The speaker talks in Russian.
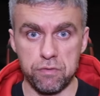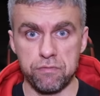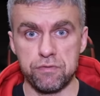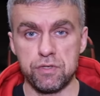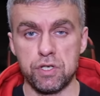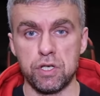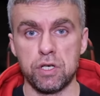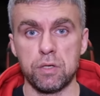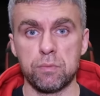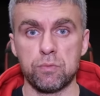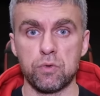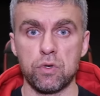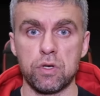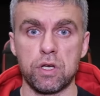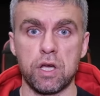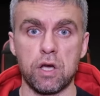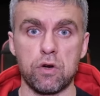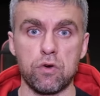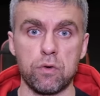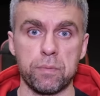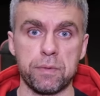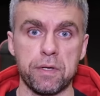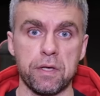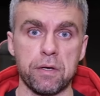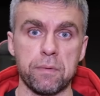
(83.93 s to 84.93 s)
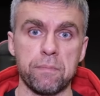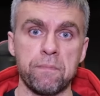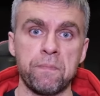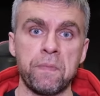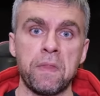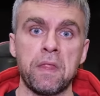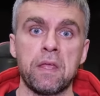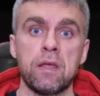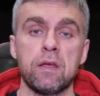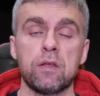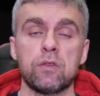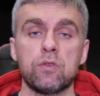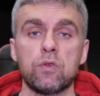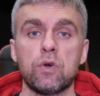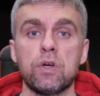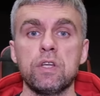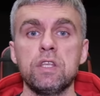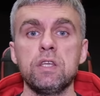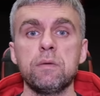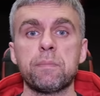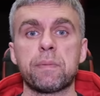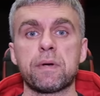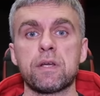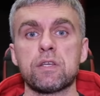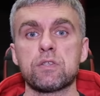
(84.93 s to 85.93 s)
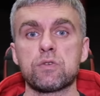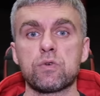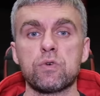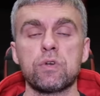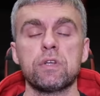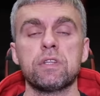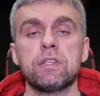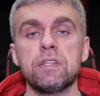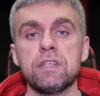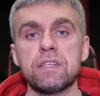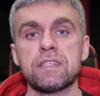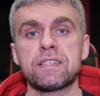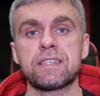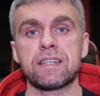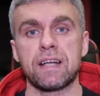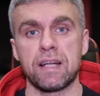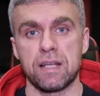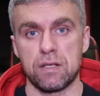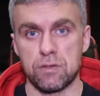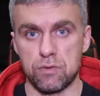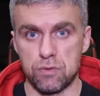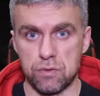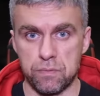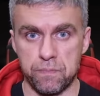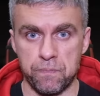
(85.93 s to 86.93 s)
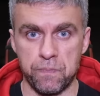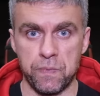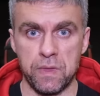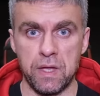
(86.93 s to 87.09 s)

черепной коробке. Но они происходят не сразу.